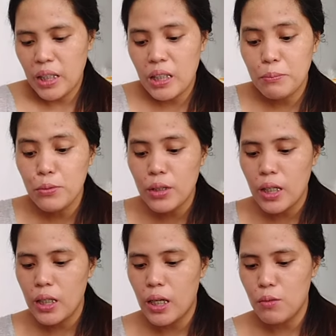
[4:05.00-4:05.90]
mahilig po
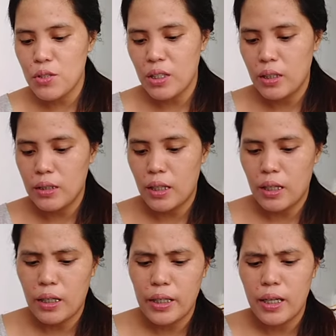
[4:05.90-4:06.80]
talaga ako sa gata.
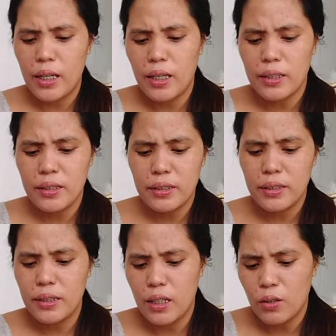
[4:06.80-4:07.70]
Kaya lang
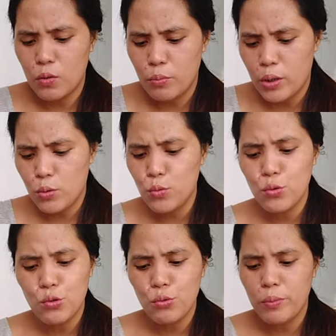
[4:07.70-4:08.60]
hindi ako
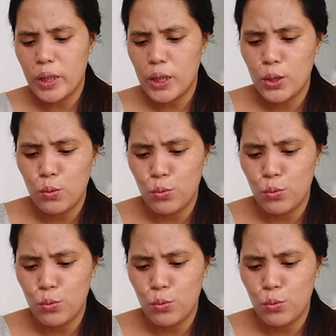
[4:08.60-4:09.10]
marunong mag